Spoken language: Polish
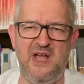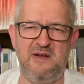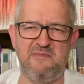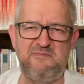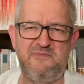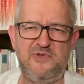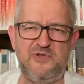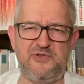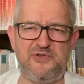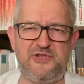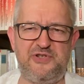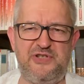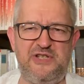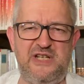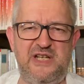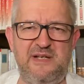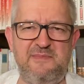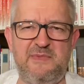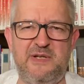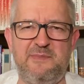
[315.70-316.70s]

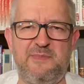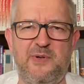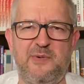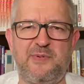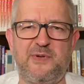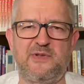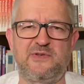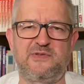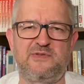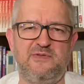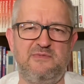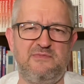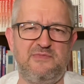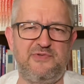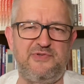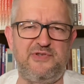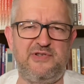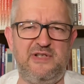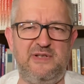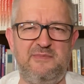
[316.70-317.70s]
Musimy po prostu,
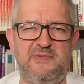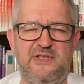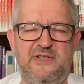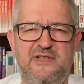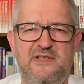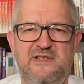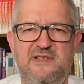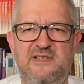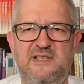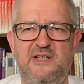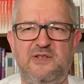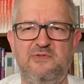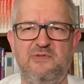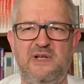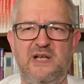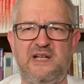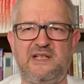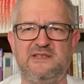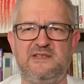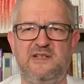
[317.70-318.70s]
musimy się
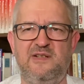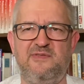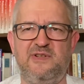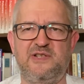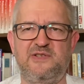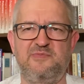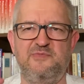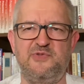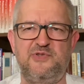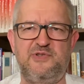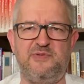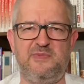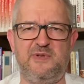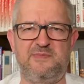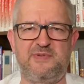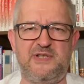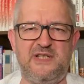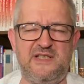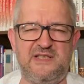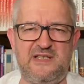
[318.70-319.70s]
sekularyzować, musimy
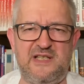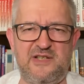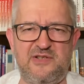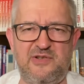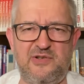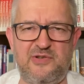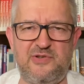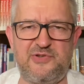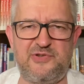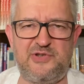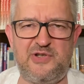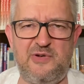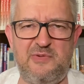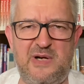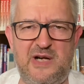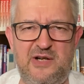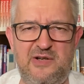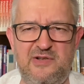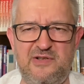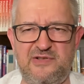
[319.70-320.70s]
przestać do kościoła
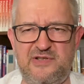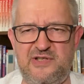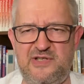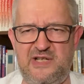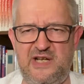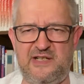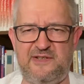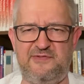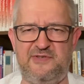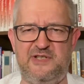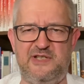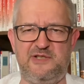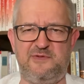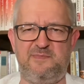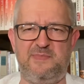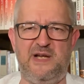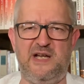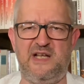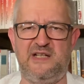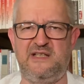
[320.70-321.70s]
chodzić, jak w
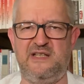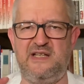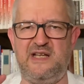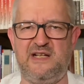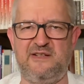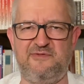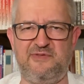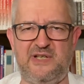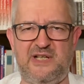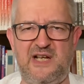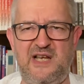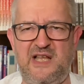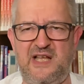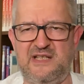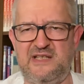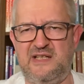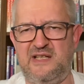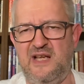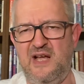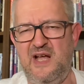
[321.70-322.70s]
Hiszpanii, jak w
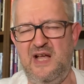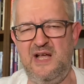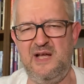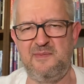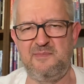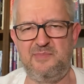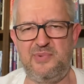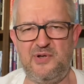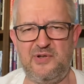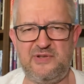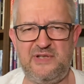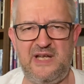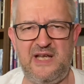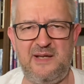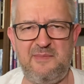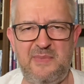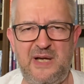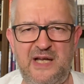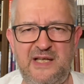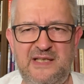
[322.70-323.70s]
Irlandii, bo nie
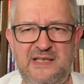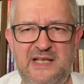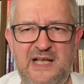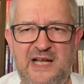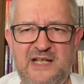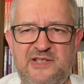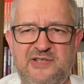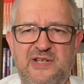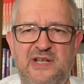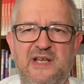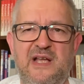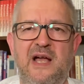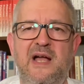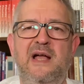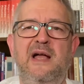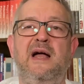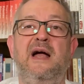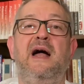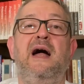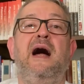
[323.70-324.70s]
ma inaczej.
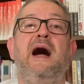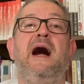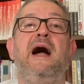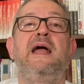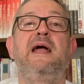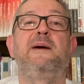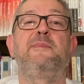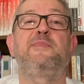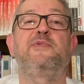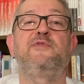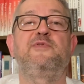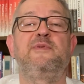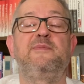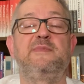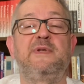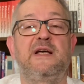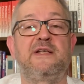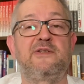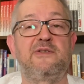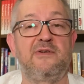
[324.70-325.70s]
A ja powiem
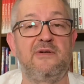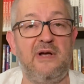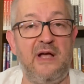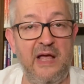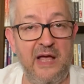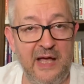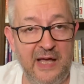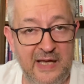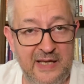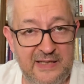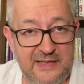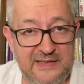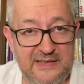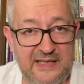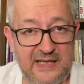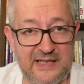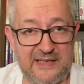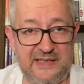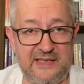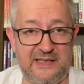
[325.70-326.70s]
na to
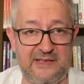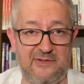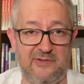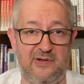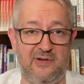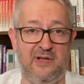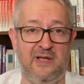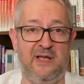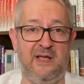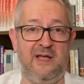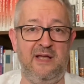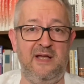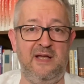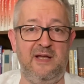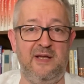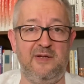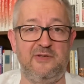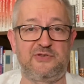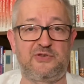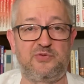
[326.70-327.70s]
takiego.
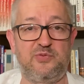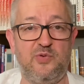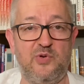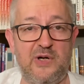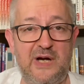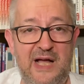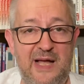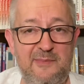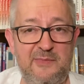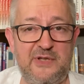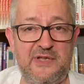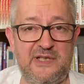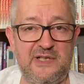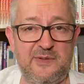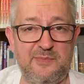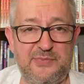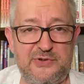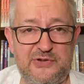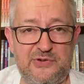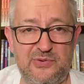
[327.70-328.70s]
Słuchamy tych
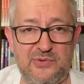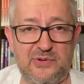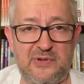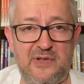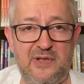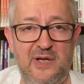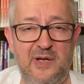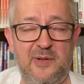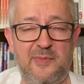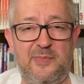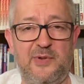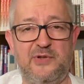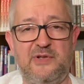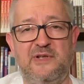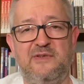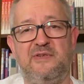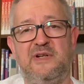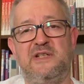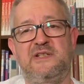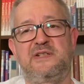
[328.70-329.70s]
bzdur,
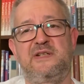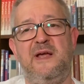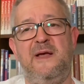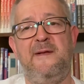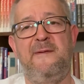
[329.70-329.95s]
ponieważ